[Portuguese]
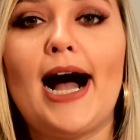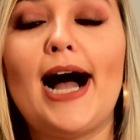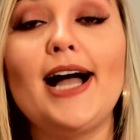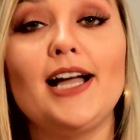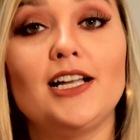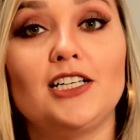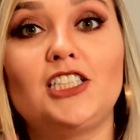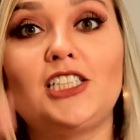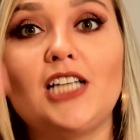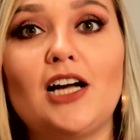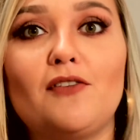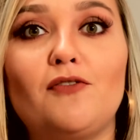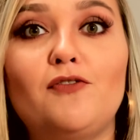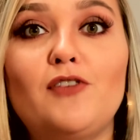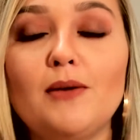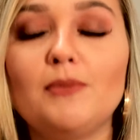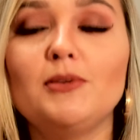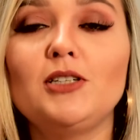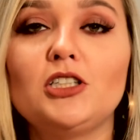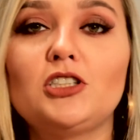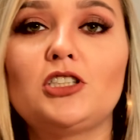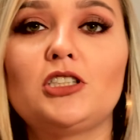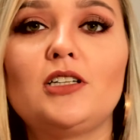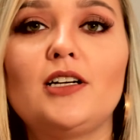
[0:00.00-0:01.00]
Ah, e já
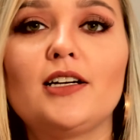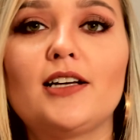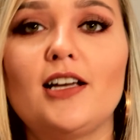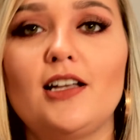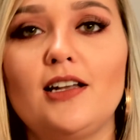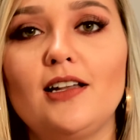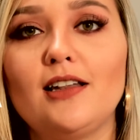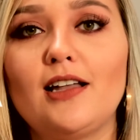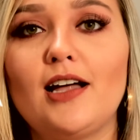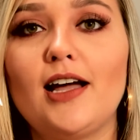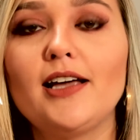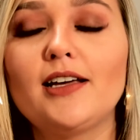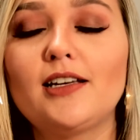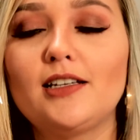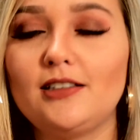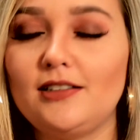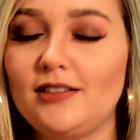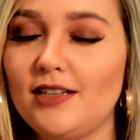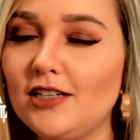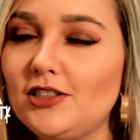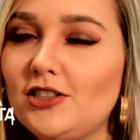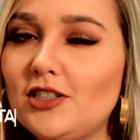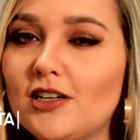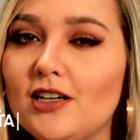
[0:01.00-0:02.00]
vamos deixando aquele like,
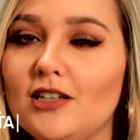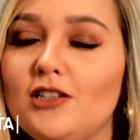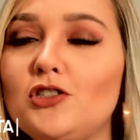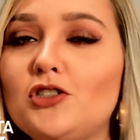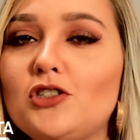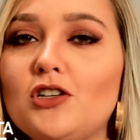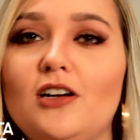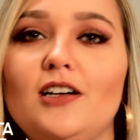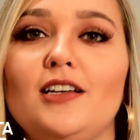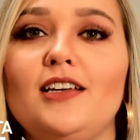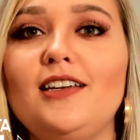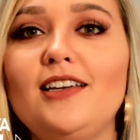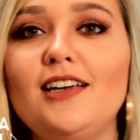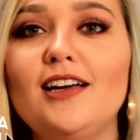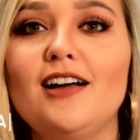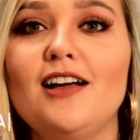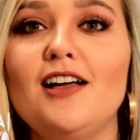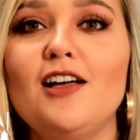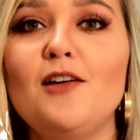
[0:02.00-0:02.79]
deixa aquele joinha,